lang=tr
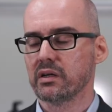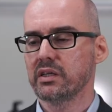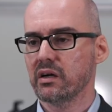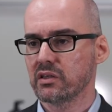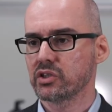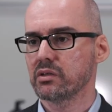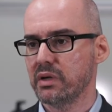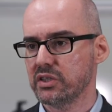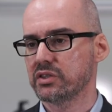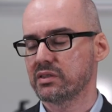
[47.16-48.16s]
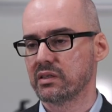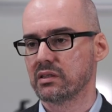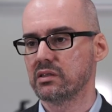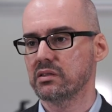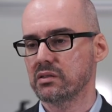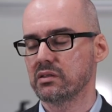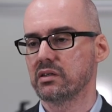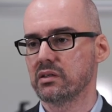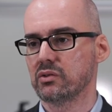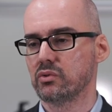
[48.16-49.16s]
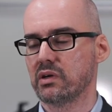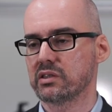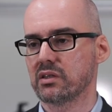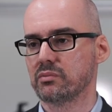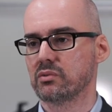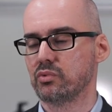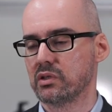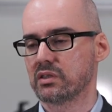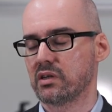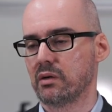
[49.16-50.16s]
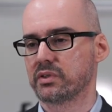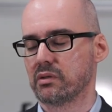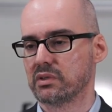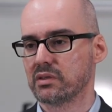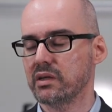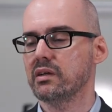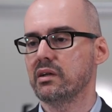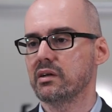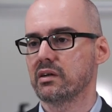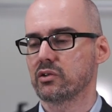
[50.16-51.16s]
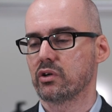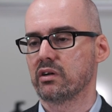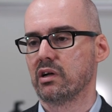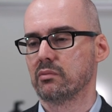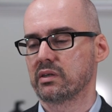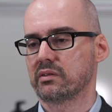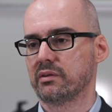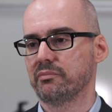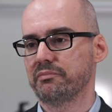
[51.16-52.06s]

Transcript: E, yaklaşık 5 senedir e, üniversitemiz bünyesi kapsamında e, görev almaktayım.